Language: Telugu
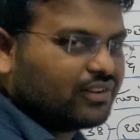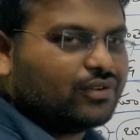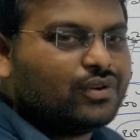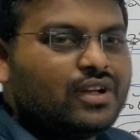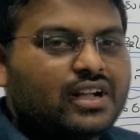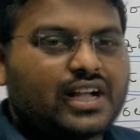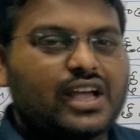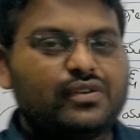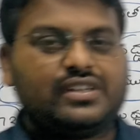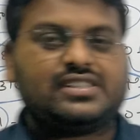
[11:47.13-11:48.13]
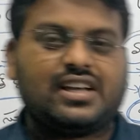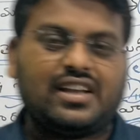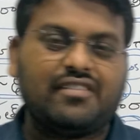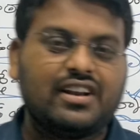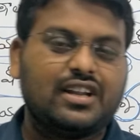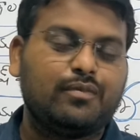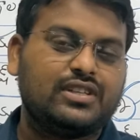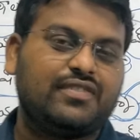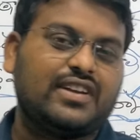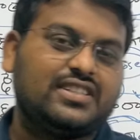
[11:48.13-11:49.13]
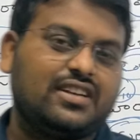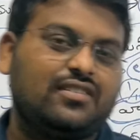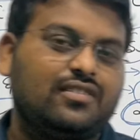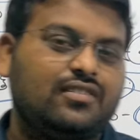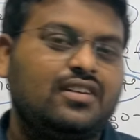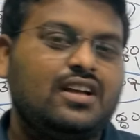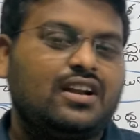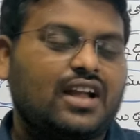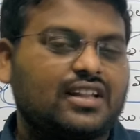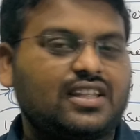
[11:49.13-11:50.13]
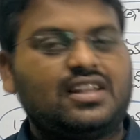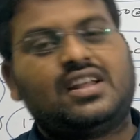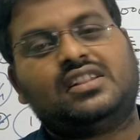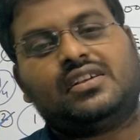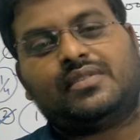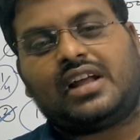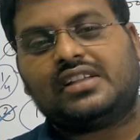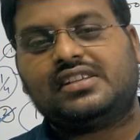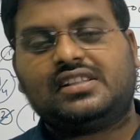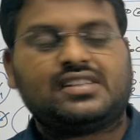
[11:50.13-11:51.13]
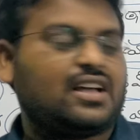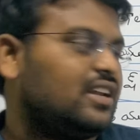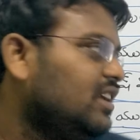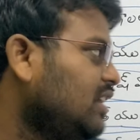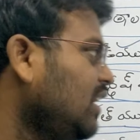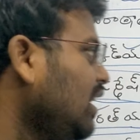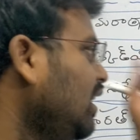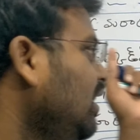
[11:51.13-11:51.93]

ఎవరు నిసా ఎవరిని ముజఫర్ జంగ్ను నా తదనంతరం రాజు చేస్తా అని ఇక్కడ